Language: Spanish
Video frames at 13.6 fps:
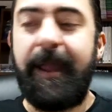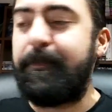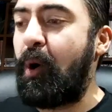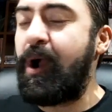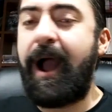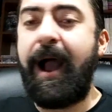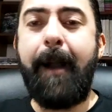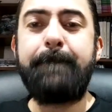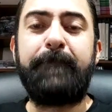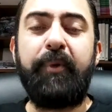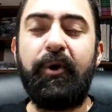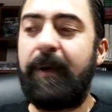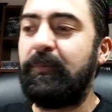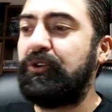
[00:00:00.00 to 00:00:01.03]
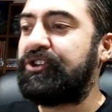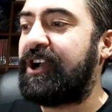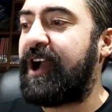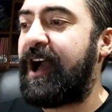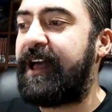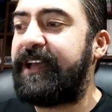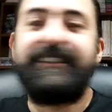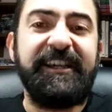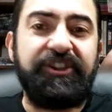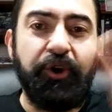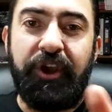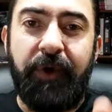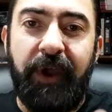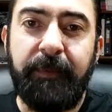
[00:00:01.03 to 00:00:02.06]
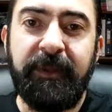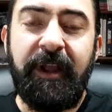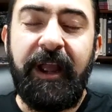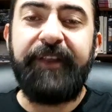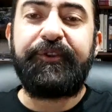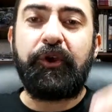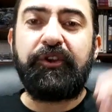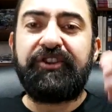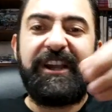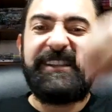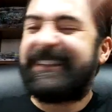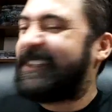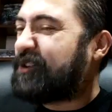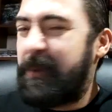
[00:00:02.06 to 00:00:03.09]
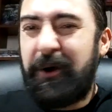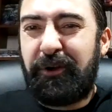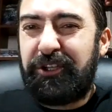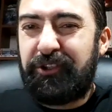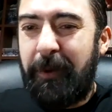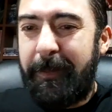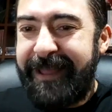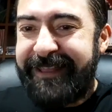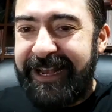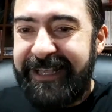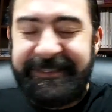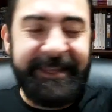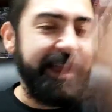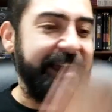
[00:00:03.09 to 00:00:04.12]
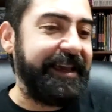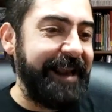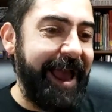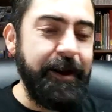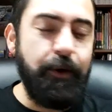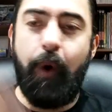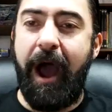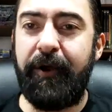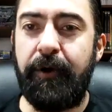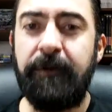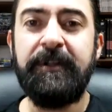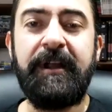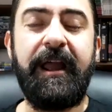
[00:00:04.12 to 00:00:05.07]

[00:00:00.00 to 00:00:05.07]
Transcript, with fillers: ponga pura música de Jesse Uribe. Entonces, eso mejor dicho, Metales, tequila y guaro.